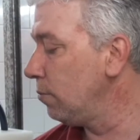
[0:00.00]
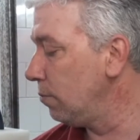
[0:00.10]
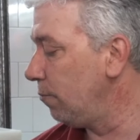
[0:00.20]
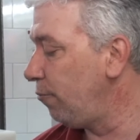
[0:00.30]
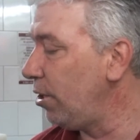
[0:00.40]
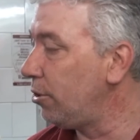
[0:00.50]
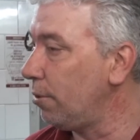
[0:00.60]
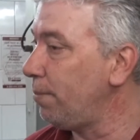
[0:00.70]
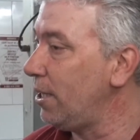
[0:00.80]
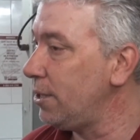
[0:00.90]
un
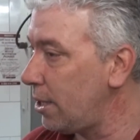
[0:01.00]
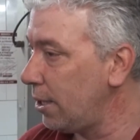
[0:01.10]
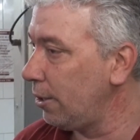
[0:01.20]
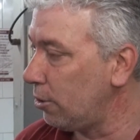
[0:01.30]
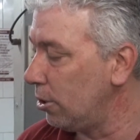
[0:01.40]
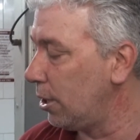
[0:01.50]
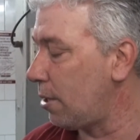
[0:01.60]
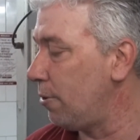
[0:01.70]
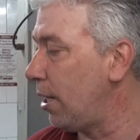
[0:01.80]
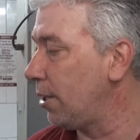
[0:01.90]
filtro prensa con
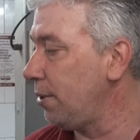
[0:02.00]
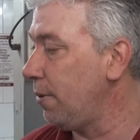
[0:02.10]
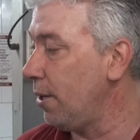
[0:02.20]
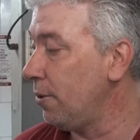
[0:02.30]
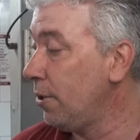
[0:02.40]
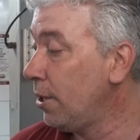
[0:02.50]
carbón activado.